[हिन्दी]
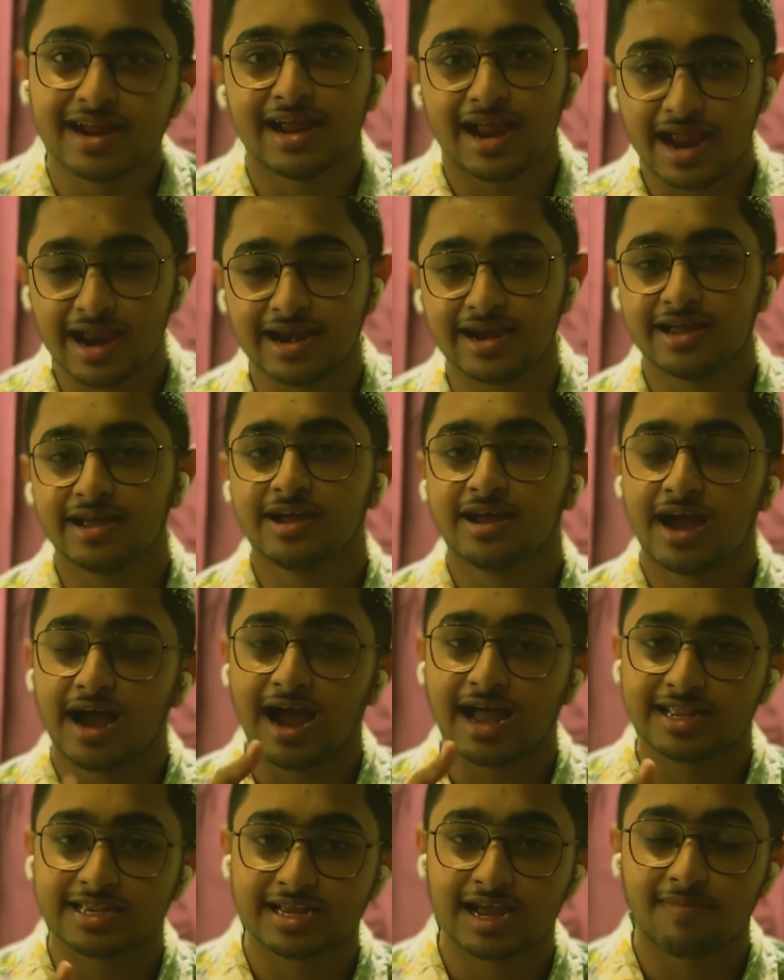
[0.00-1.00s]
एंड
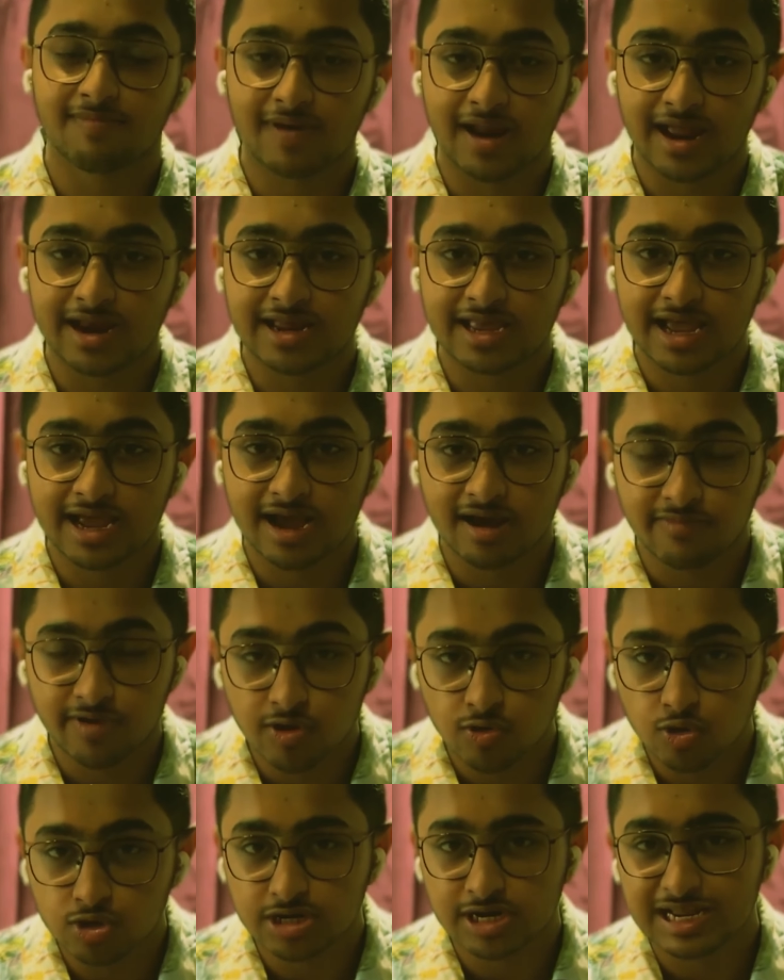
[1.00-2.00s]
आज का प्लान क्या है अभी
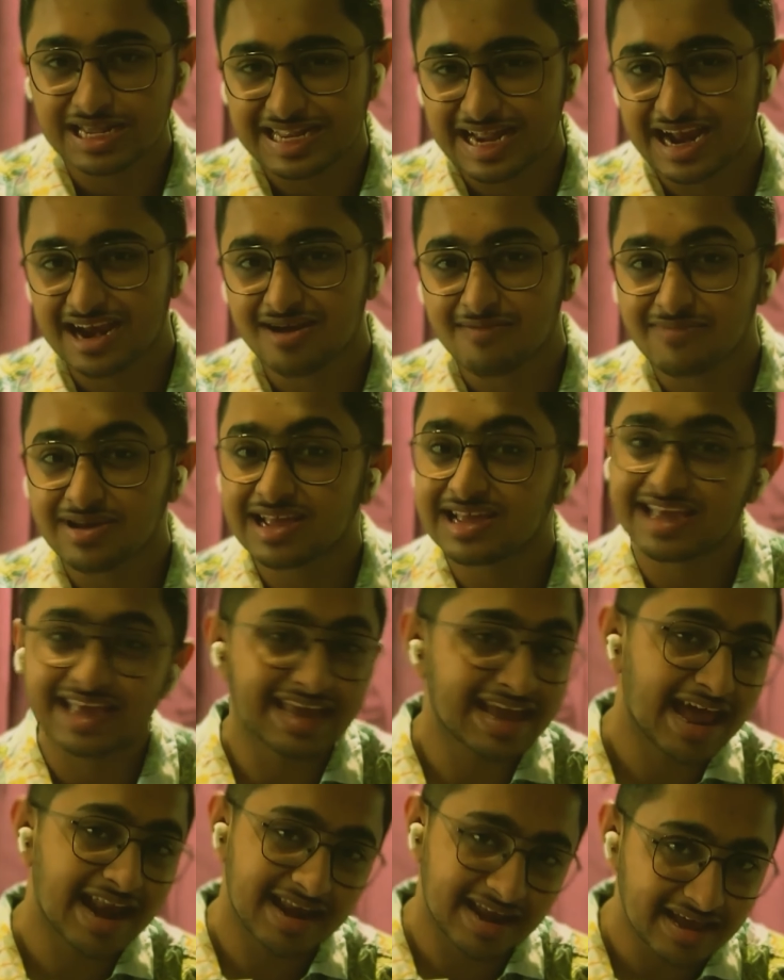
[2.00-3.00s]
कुछ डिसाइड हमने
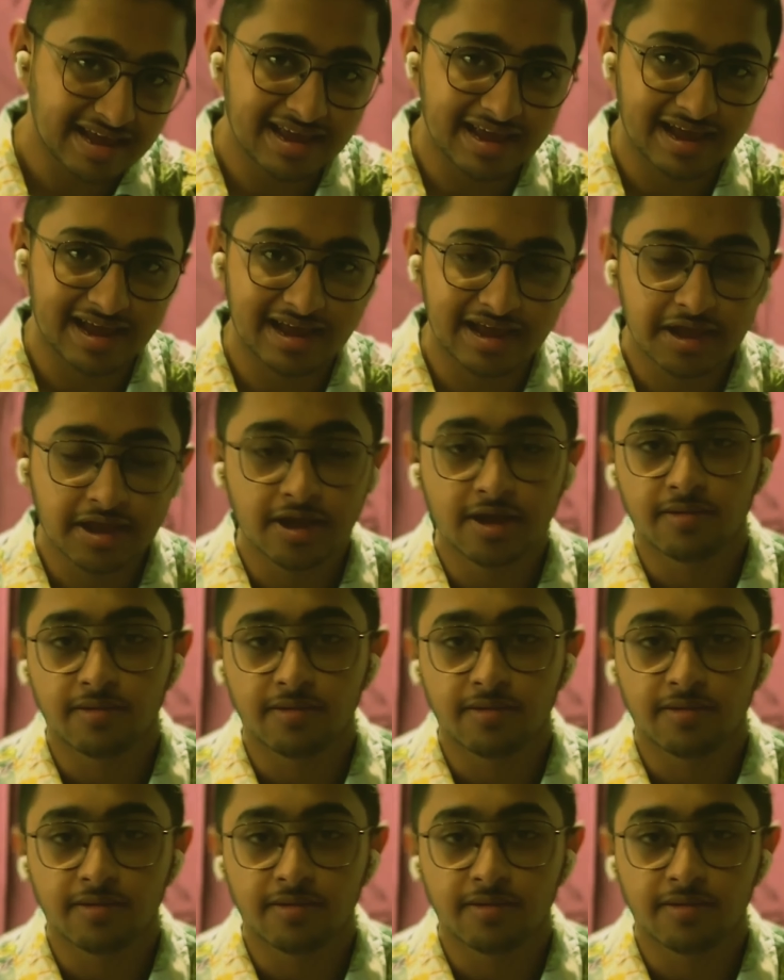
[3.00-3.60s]
किया नहीं है